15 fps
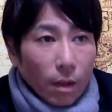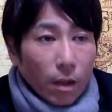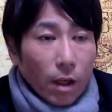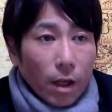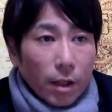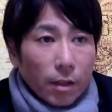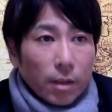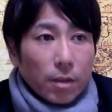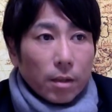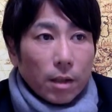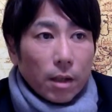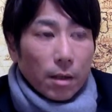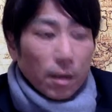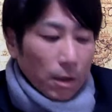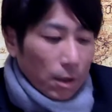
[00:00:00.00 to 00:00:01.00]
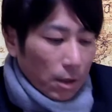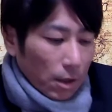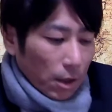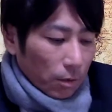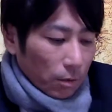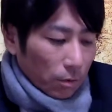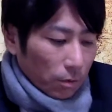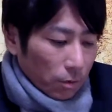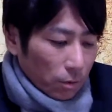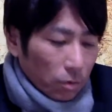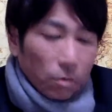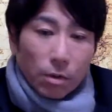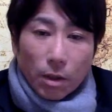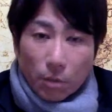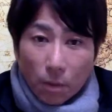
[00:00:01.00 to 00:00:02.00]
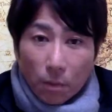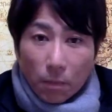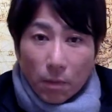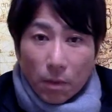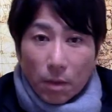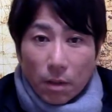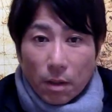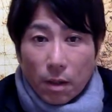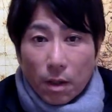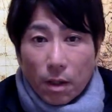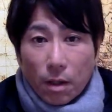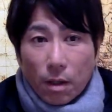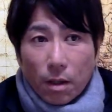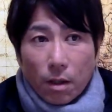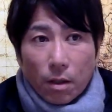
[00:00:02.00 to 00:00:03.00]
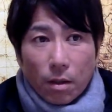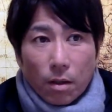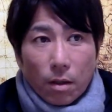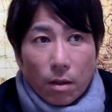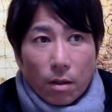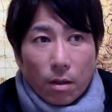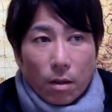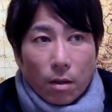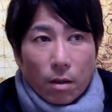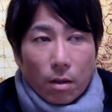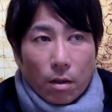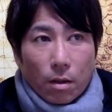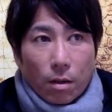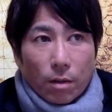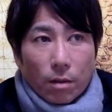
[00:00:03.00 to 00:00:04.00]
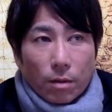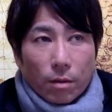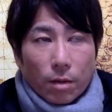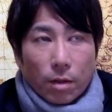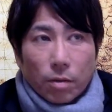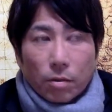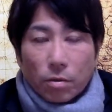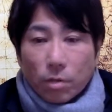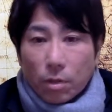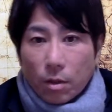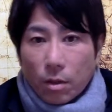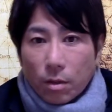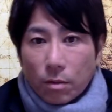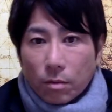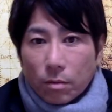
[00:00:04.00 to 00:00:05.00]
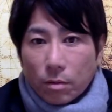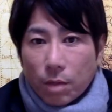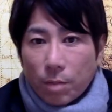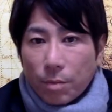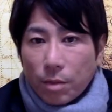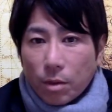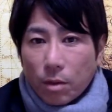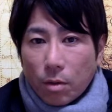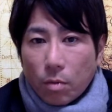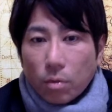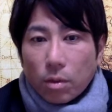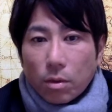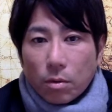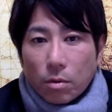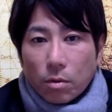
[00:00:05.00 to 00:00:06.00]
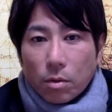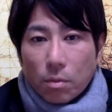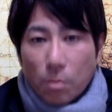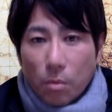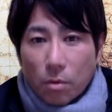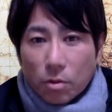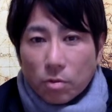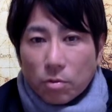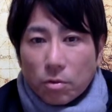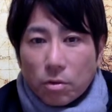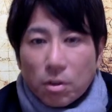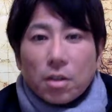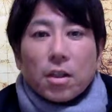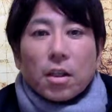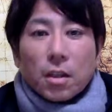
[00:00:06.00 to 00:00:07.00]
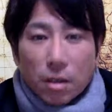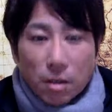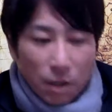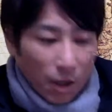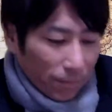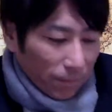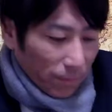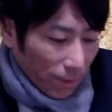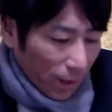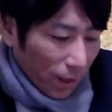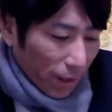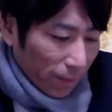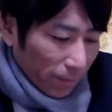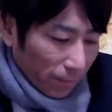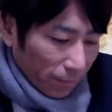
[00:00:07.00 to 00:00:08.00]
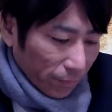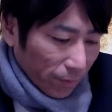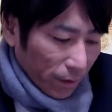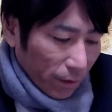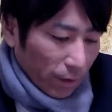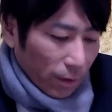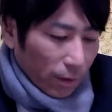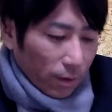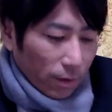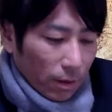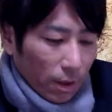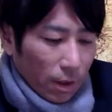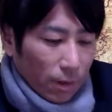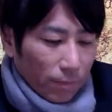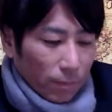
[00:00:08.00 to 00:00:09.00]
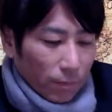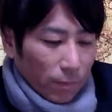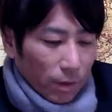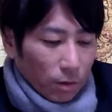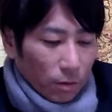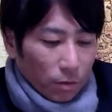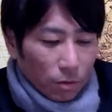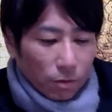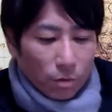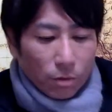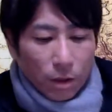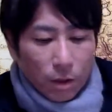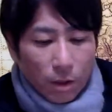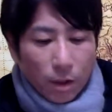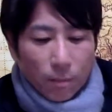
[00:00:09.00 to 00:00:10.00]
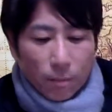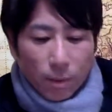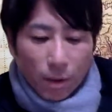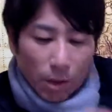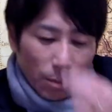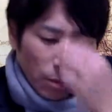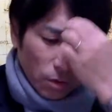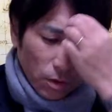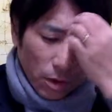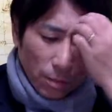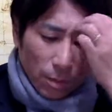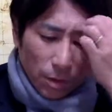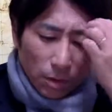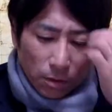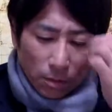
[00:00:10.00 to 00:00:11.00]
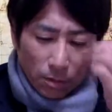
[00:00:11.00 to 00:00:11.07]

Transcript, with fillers: はい。なんで、あの、そこらの、えー、なんていうんですかね、錆びれたホテルよりもすごく綺麗でした。はい。で、えっと、そこでね、えー、僕が見